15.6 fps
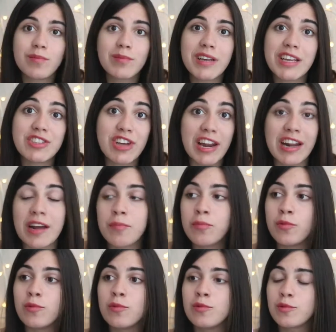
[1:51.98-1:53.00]
che cerca
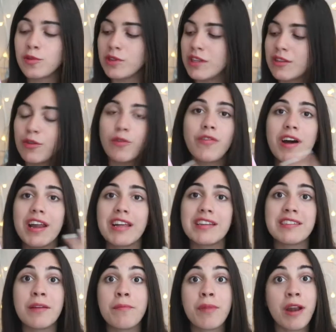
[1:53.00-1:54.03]
appunto di trovare
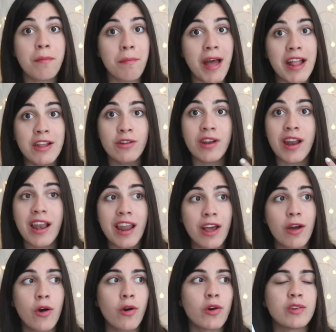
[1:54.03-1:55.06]
sempre il meglio nelle
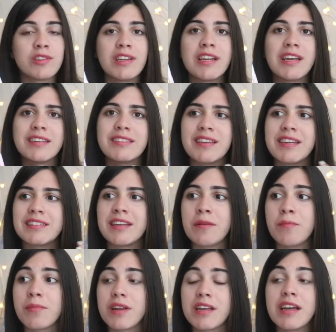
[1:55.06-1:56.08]
cose, di essere
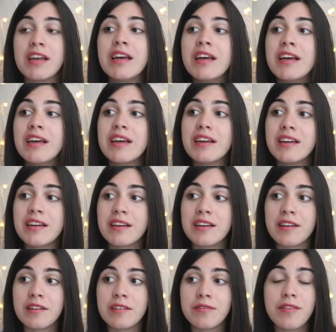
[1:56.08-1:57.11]
sempre
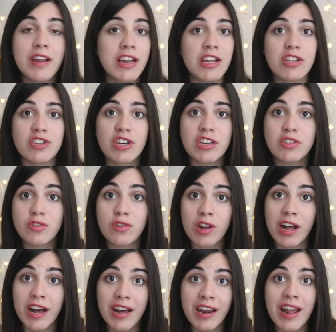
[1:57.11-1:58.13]
eh, felice e
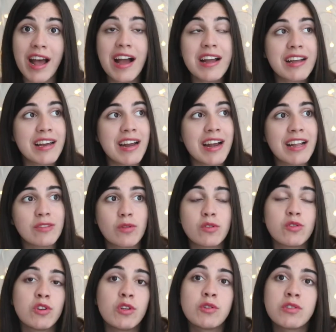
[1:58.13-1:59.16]
solare, anche nelle
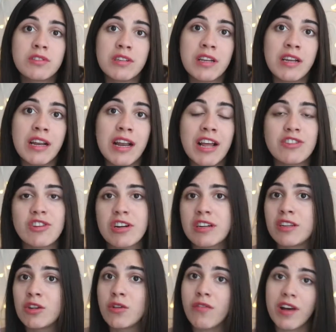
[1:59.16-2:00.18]
situazioni ostili lei cerca
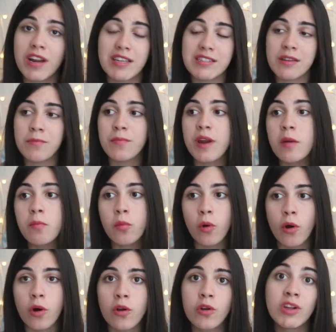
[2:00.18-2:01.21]
di trovare sempre il
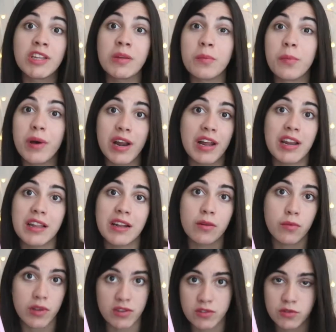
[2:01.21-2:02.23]
buono e di imparare da
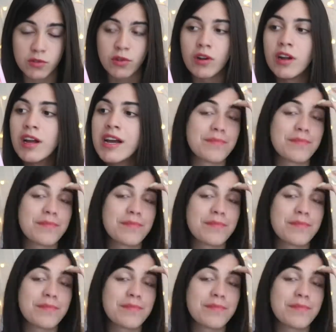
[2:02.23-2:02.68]
questo.